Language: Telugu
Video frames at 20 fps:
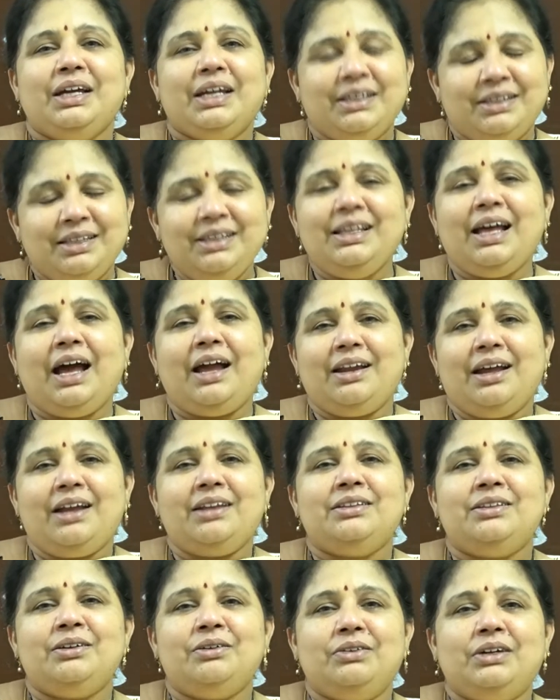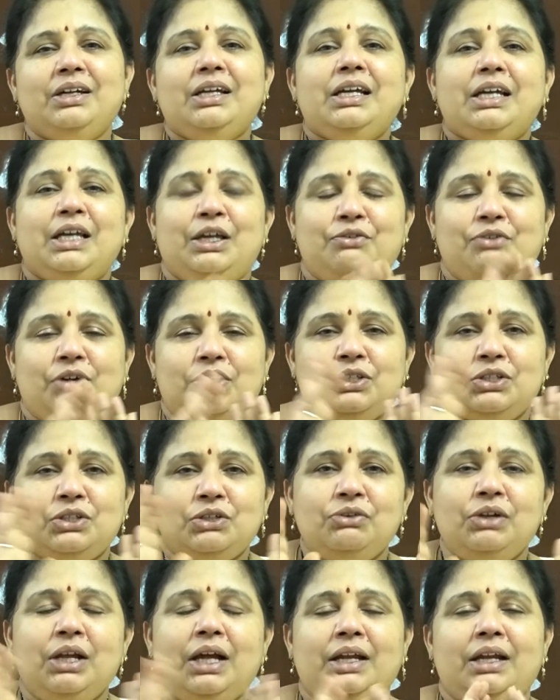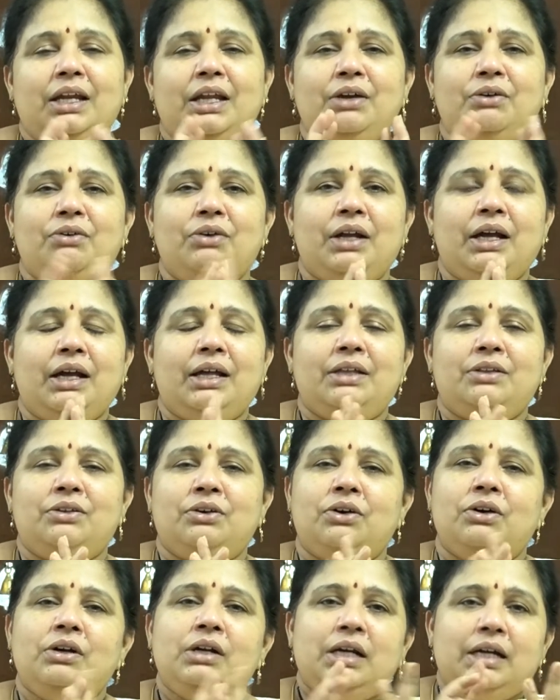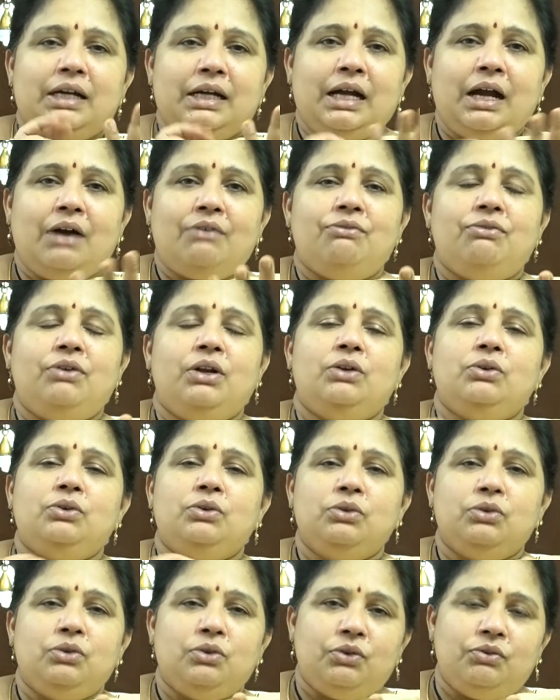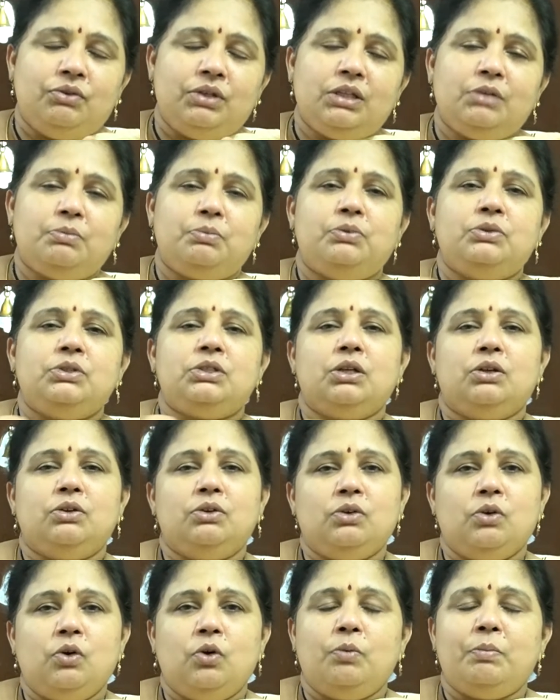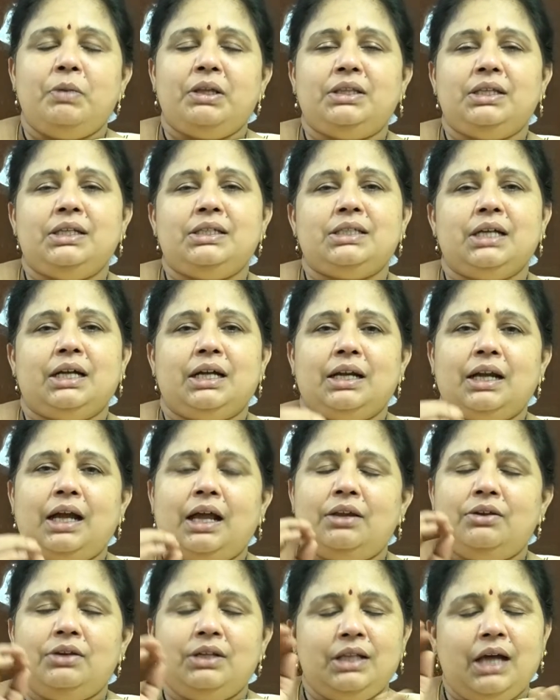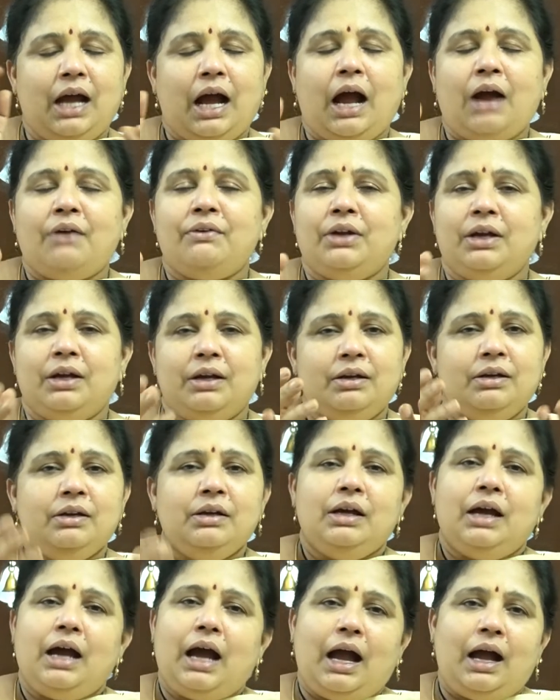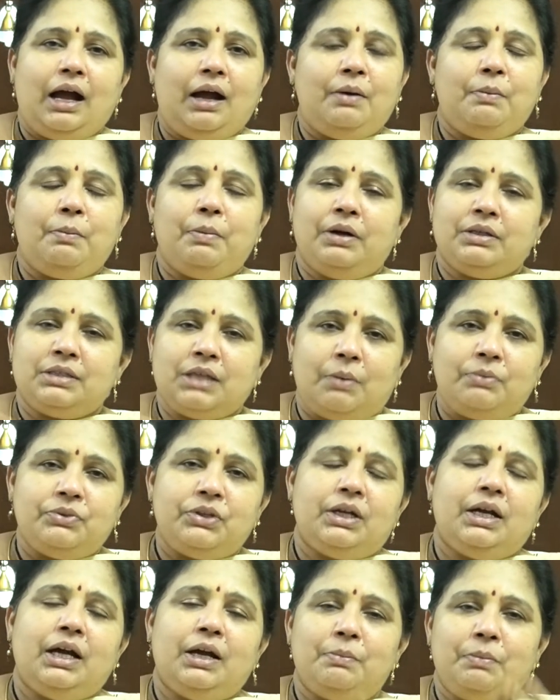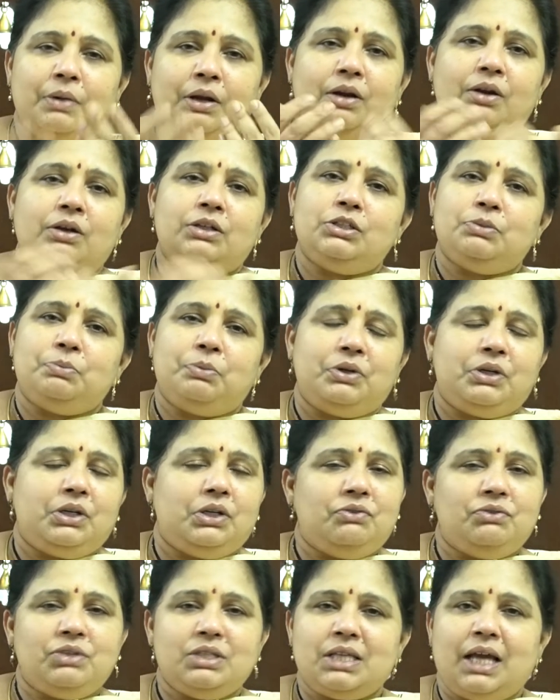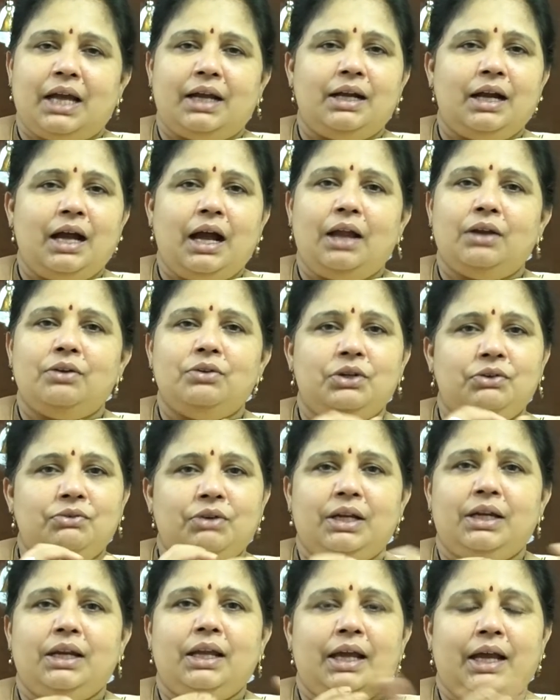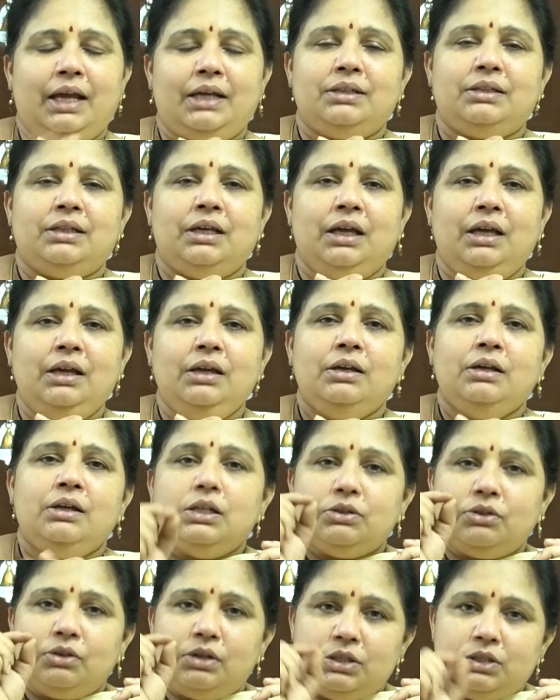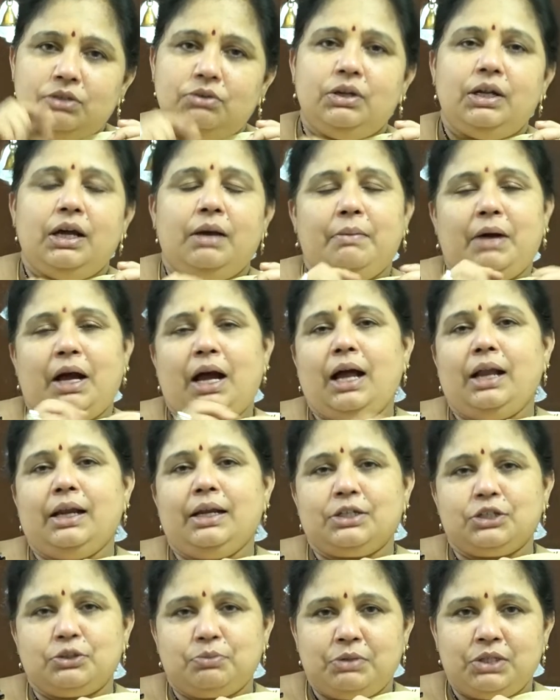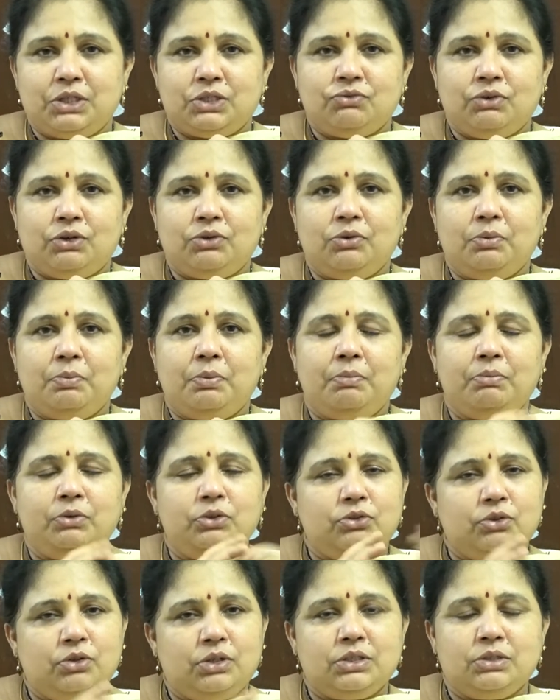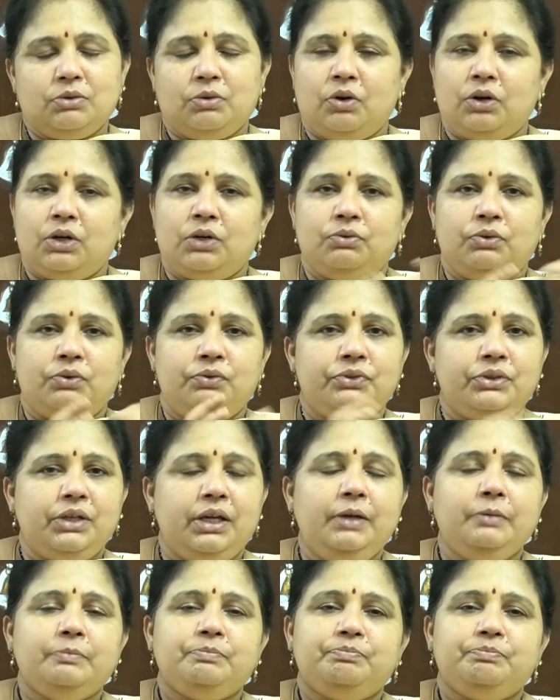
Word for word: ఇది దాని అర్థం ఈ వస్తువులన్నీ కూడా ఏదో గవ్వలు గురువింద పూసలు గోమతి చక్రాలు ఇది ఆవిడ ఆ సముద్ర గర్భంలోంచి పుట్టినవి శంఖాలు ఇవన్నీ అయితే తులసి కూడా మహాలక్ష్మి స్వరూపము తులసి కోట ఉంది